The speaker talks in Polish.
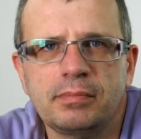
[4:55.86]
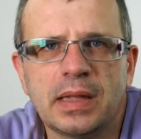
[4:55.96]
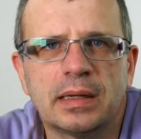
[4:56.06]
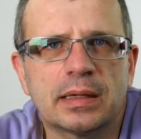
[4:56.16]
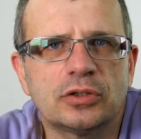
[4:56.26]

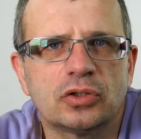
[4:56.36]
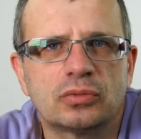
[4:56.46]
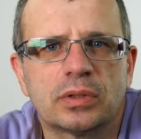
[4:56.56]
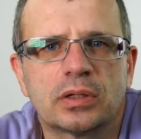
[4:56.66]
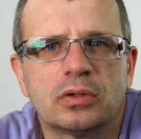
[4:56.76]
lekarz, do
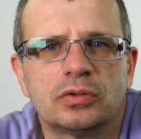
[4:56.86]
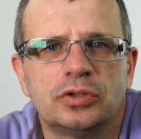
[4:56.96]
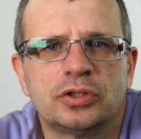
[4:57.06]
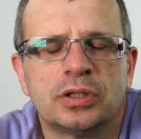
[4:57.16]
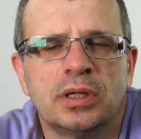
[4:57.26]
którego
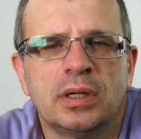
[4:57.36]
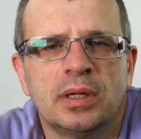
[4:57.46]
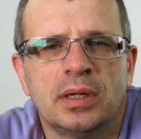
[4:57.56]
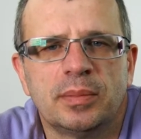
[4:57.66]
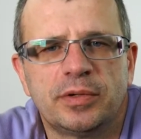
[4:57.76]
chodzisz
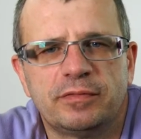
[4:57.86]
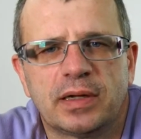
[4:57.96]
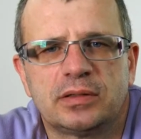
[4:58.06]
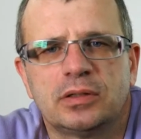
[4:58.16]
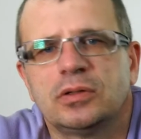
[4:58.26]

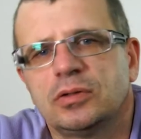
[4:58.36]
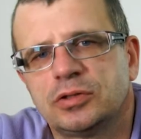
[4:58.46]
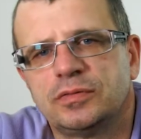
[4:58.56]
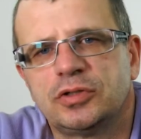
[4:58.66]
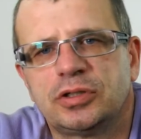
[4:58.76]
prywatnie. No i
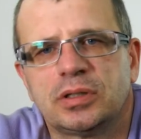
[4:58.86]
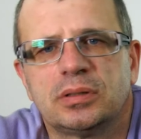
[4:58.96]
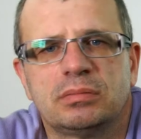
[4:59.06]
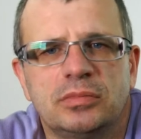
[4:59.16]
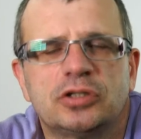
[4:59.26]

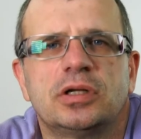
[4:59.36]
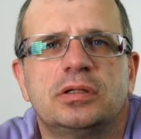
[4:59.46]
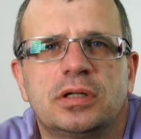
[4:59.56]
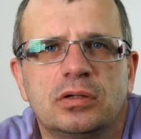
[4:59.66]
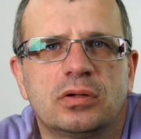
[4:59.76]
oczywiście,
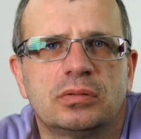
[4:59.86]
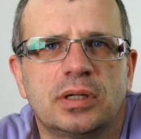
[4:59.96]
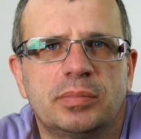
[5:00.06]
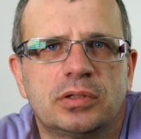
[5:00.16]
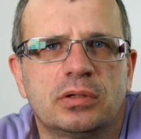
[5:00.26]
jeżeli tylko
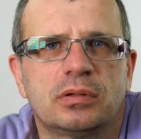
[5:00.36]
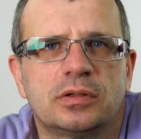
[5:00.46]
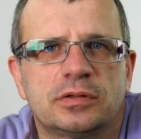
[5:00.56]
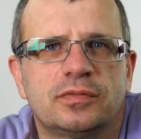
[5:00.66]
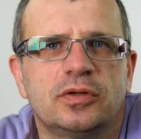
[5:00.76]

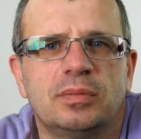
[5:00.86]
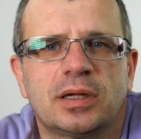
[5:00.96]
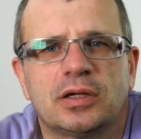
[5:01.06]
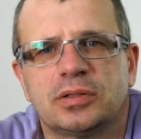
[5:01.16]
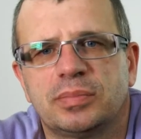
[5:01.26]
diabetolog jest Twoim
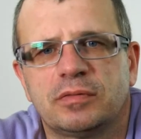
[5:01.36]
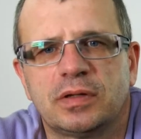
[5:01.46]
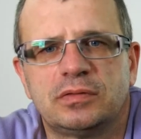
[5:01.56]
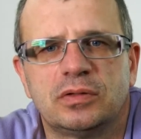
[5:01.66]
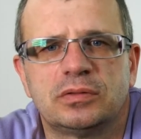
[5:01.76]
lekarzem
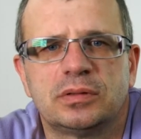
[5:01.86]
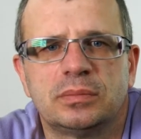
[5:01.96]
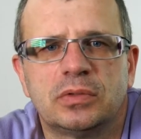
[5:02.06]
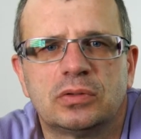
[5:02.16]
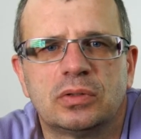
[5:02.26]

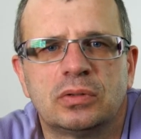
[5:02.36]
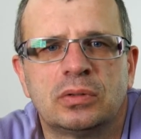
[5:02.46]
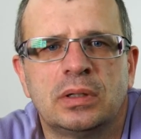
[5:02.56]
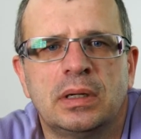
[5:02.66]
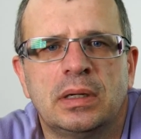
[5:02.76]
prowadzącym, no
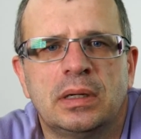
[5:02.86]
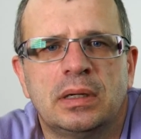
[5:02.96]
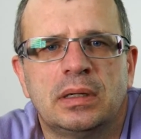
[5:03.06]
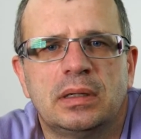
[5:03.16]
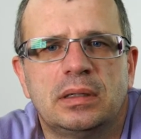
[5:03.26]
to
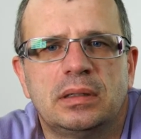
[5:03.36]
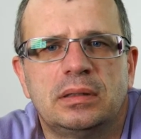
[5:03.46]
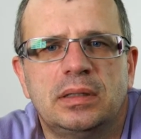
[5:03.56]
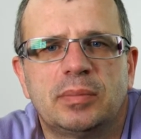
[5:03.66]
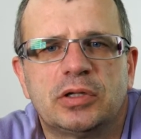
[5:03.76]
y,
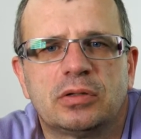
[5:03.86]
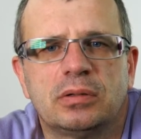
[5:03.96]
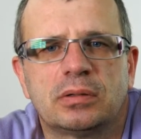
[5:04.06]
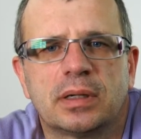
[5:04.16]
diabetologa.